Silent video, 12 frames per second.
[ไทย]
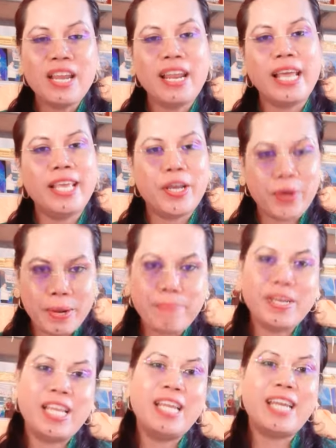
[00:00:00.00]
ในคลิป
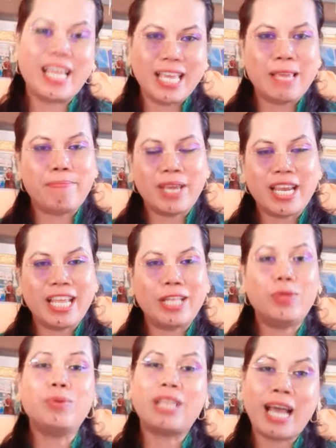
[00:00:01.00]
นี้ใน EP นี้
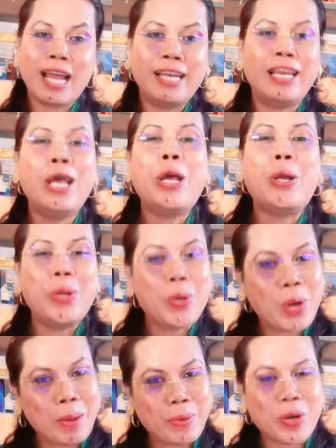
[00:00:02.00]
ทุกท่านด้วย
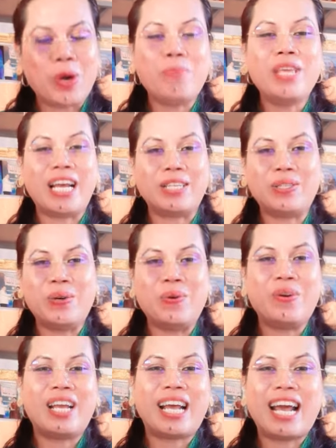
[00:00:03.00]
ความเคารพอย่างสูง
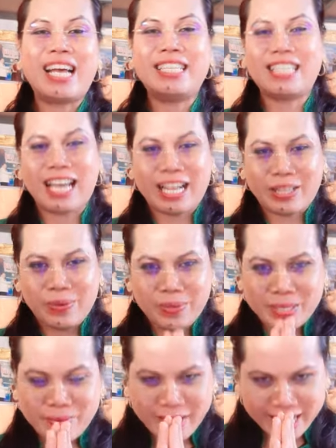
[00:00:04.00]
นะคะ สาธุ
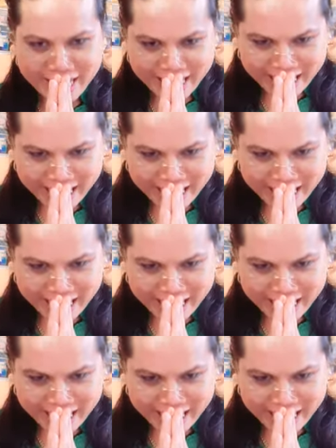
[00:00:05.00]
สวัสดี